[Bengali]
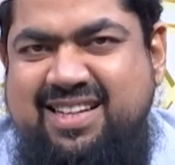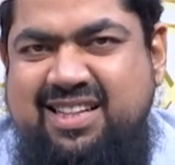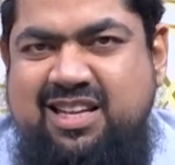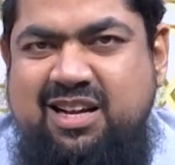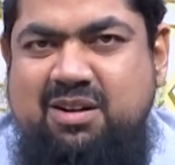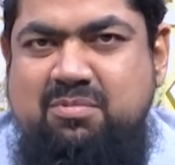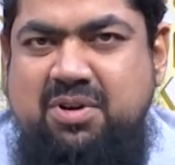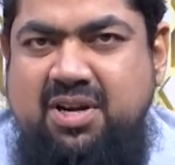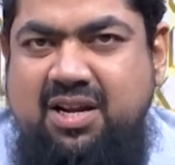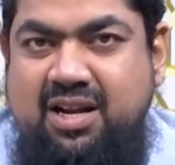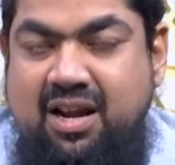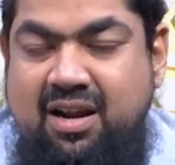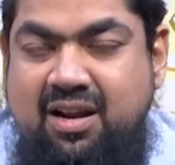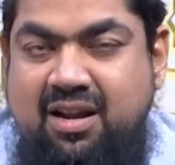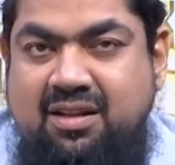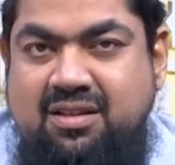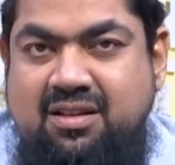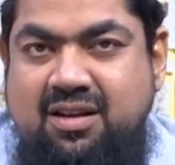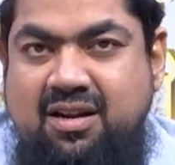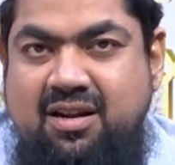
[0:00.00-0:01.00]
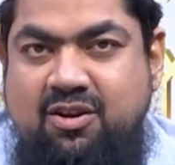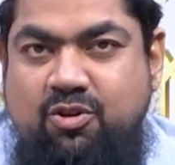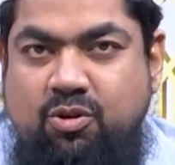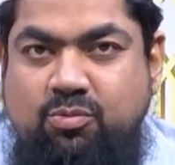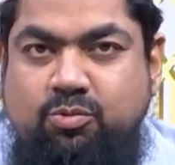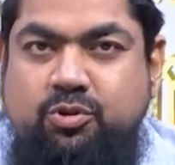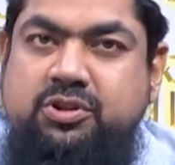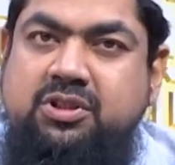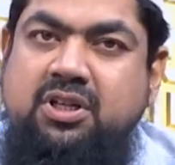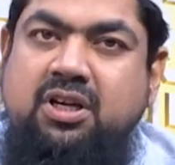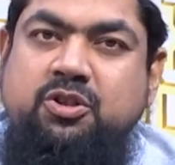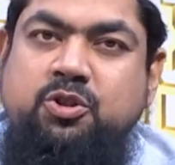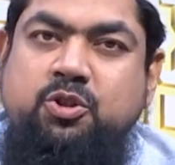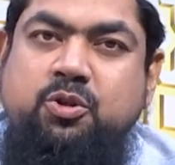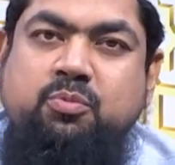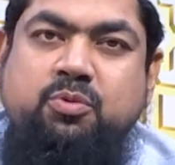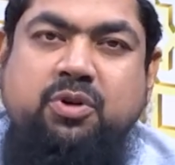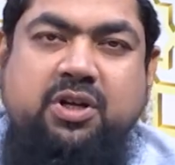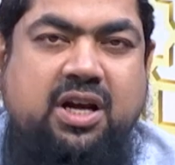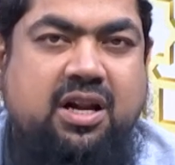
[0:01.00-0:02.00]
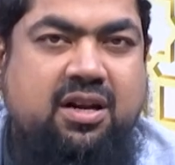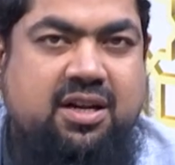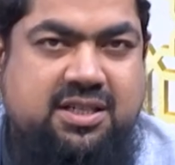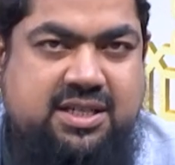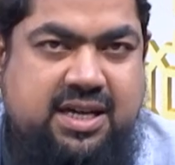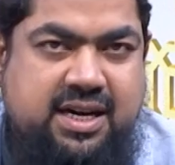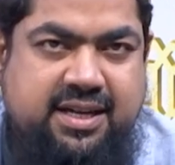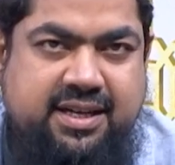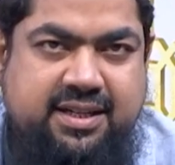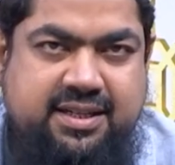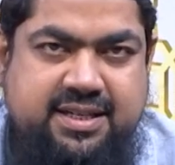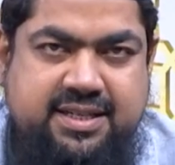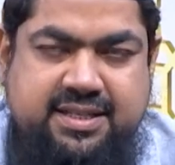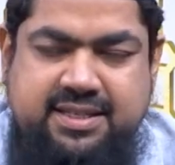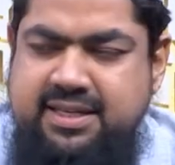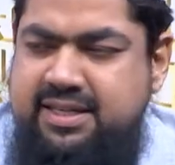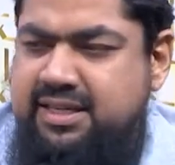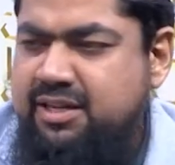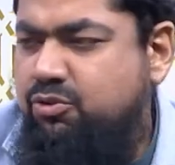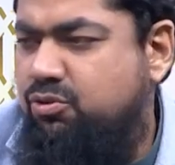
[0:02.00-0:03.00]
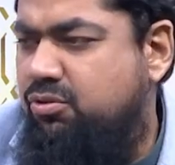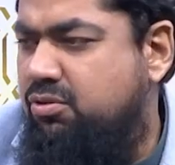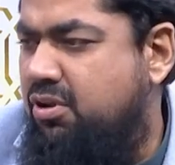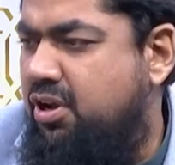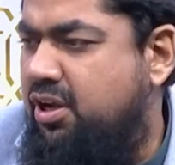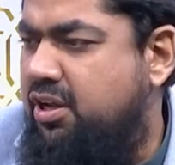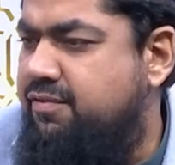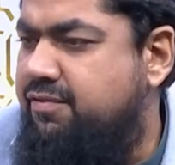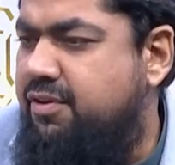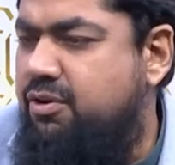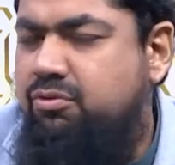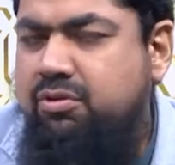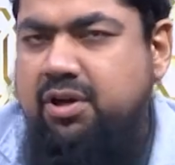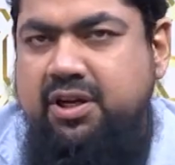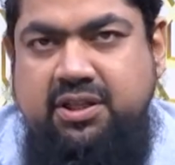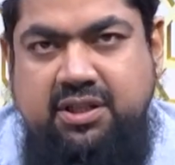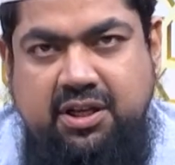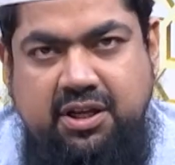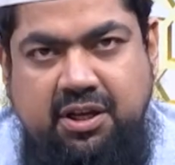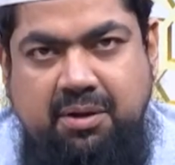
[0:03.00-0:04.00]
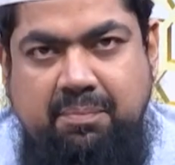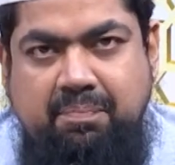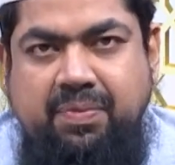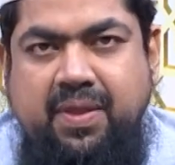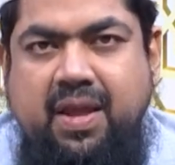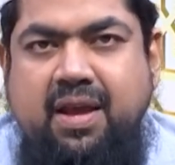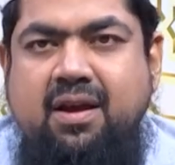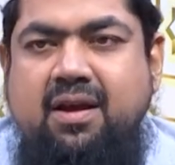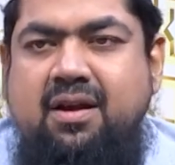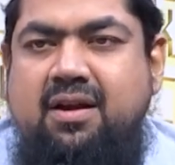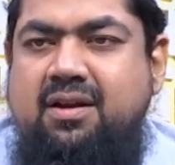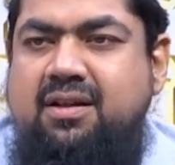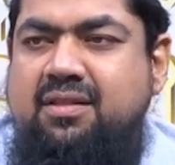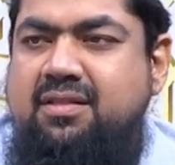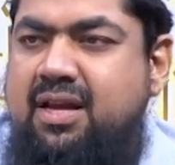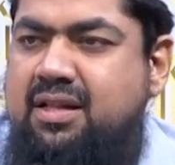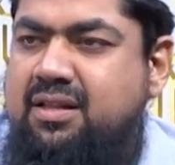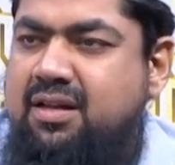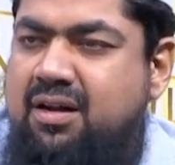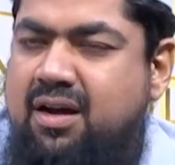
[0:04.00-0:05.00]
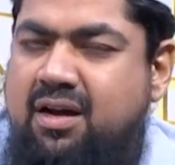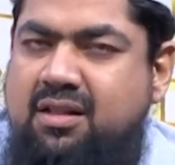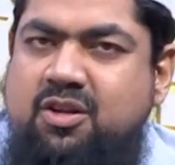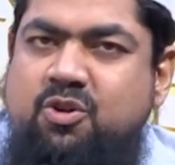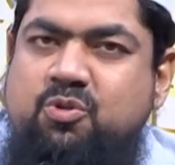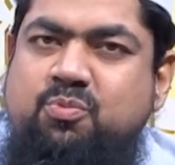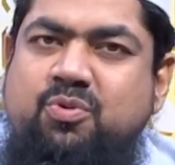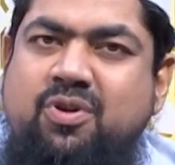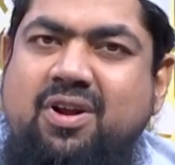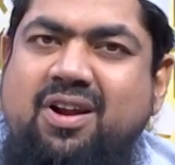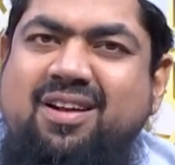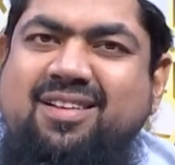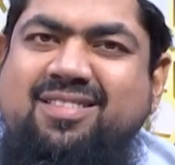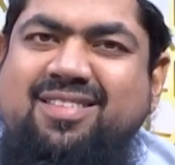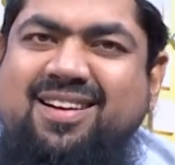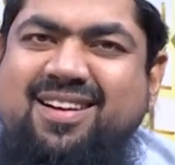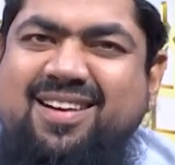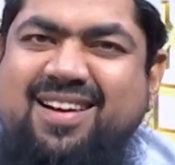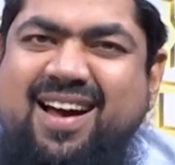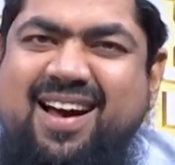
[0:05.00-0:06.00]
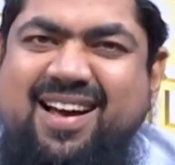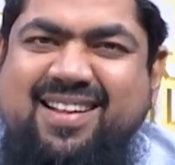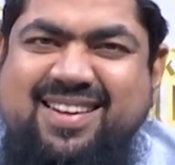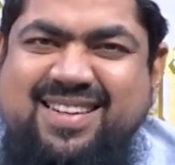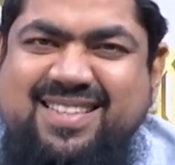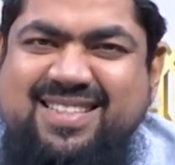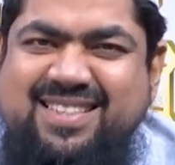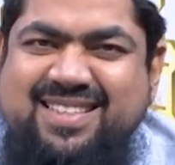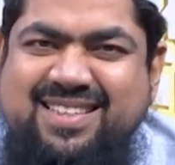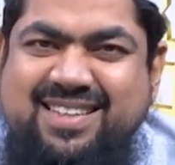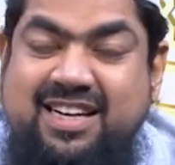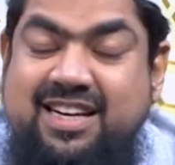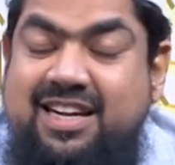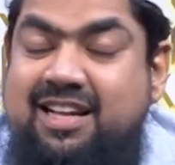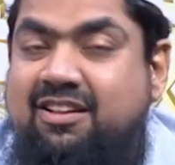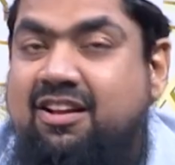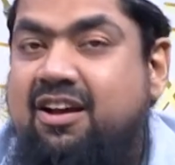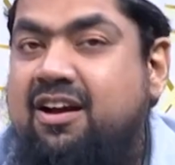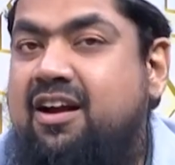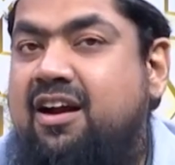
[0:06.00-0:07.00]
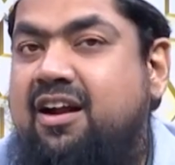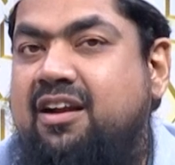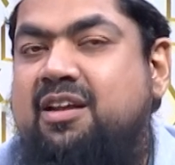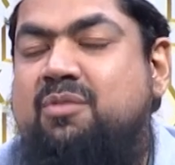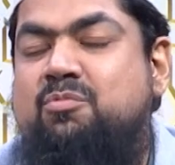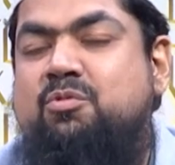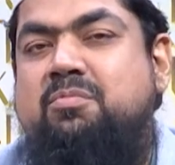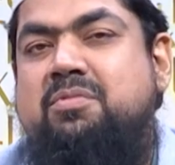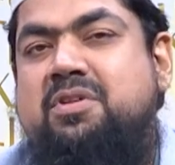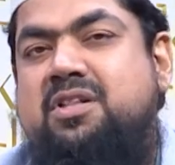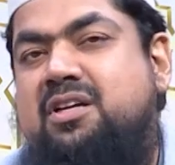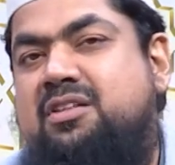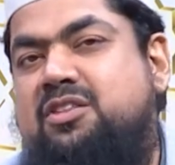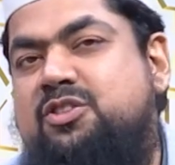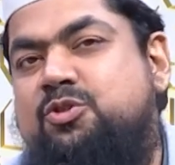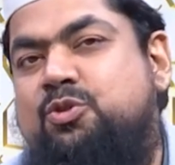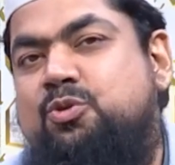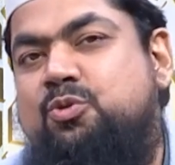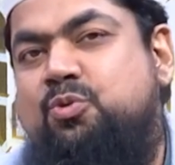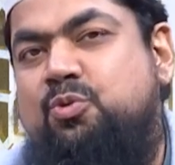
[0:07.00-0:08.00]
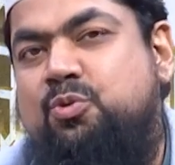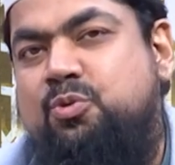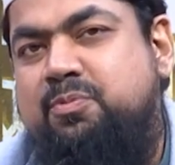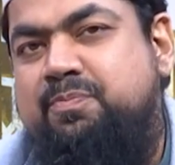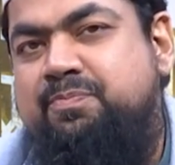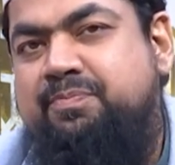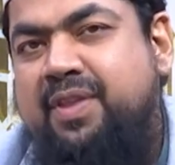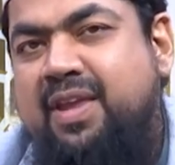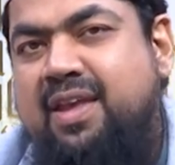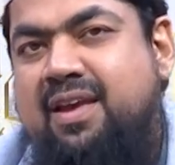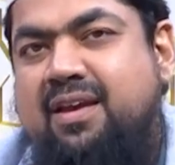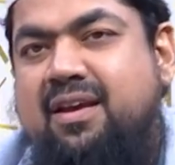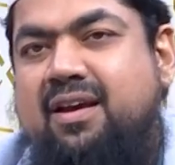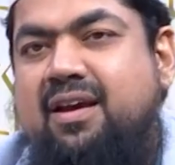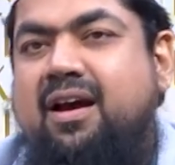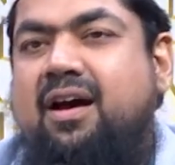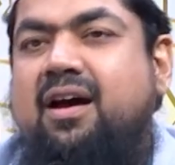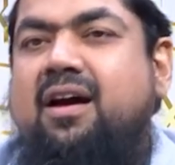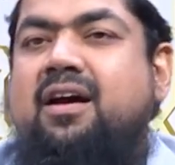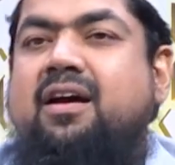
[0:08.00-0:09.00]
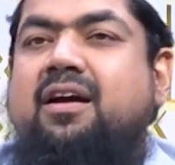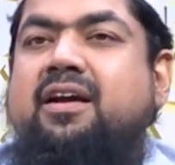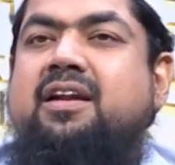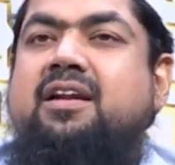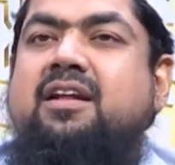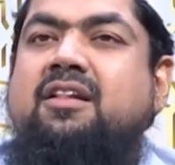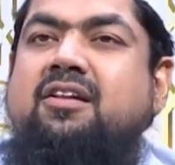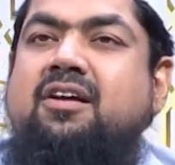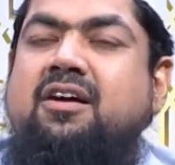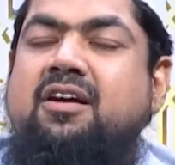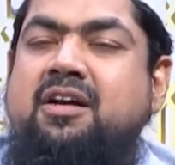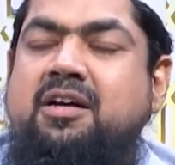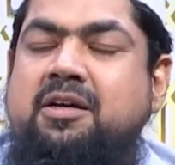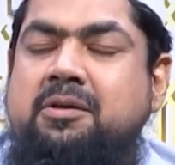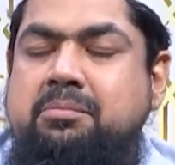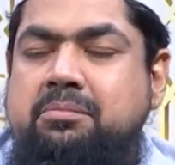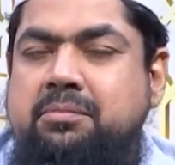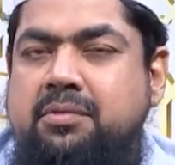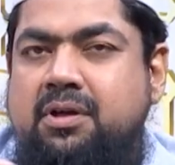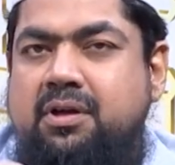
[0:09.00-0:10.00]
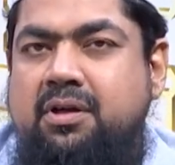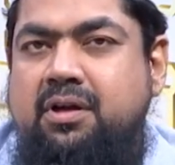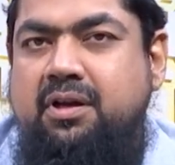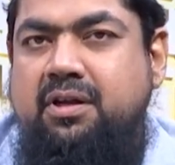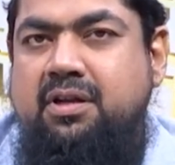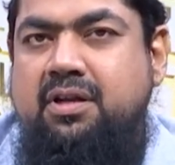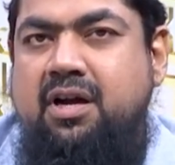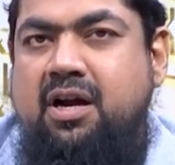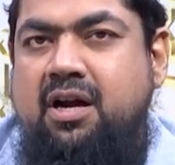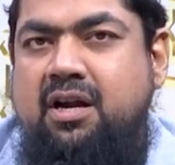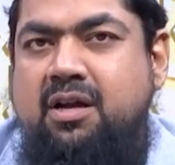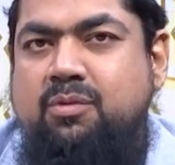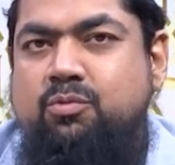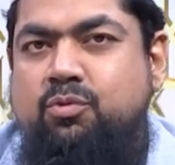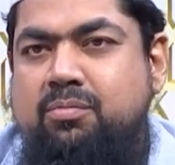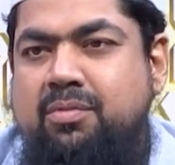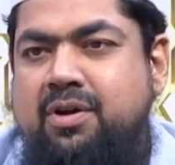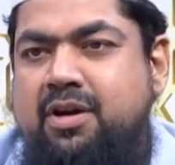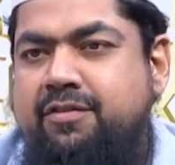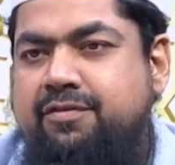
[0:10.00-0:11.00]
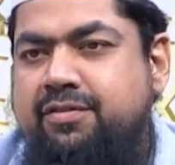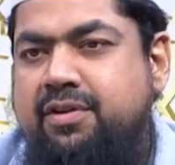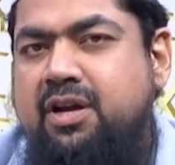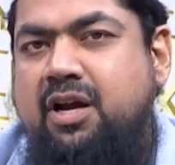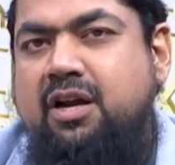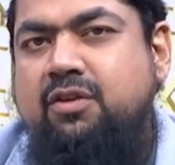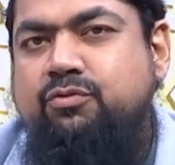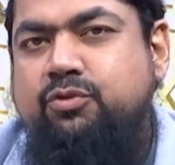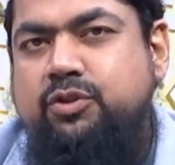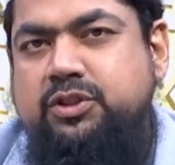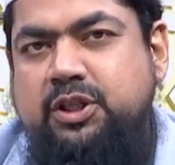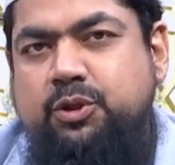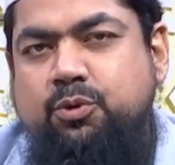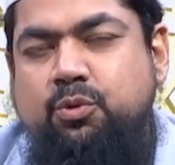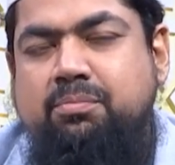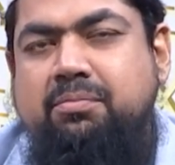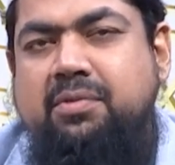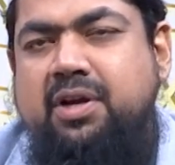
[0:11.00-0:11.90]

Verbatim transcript: তার মানে আল্লাহ তালার অবস্থান সম্পর্কে আল্লাহ জানিয়ে দিয়েছেন ইয়াতুল্লাহ হিফাউ হিম তাদের হাতের উপর আল্লাহ তালার হাত আছে ইন্দাল্লাহ আলিম ও বিদাতি সদর ইন্দাল্লাহ ইয়া আলাম মাফি আনফুসিকুম